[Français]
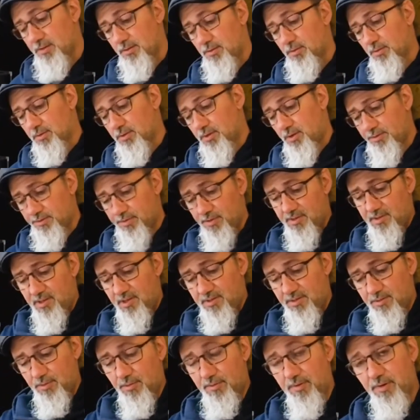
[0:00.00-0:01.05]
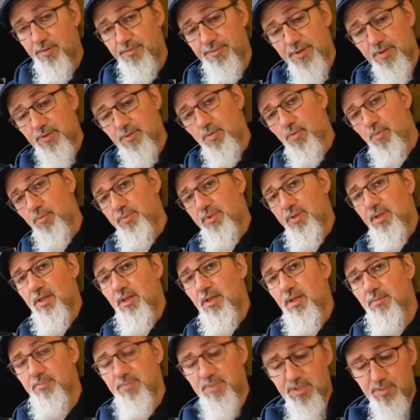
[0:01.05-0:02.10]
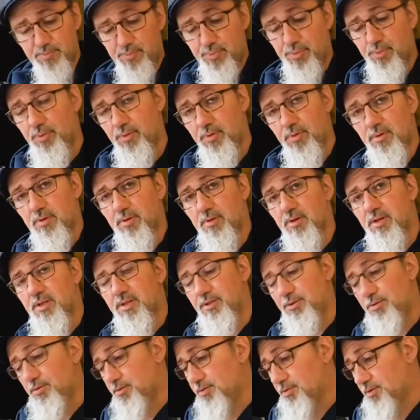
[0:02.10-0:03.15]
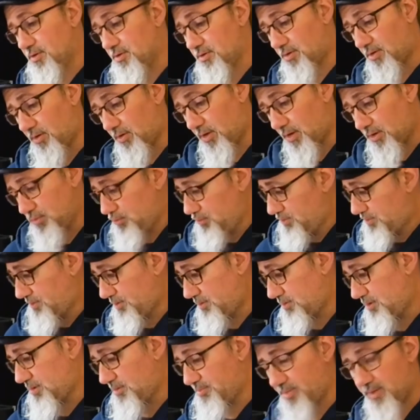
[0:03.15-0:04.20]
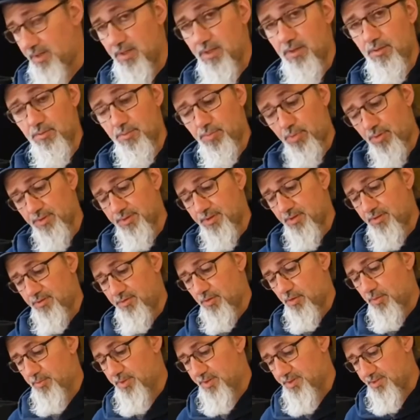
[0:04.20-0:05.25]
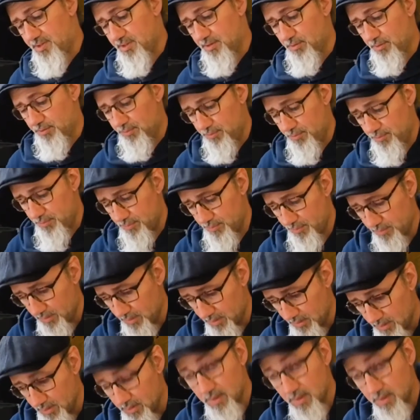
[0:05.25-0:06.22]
Donc dans ce test, on va en fait combiner un petit peu euh, les deux autres en rajoutant après une protection en plastique dessus.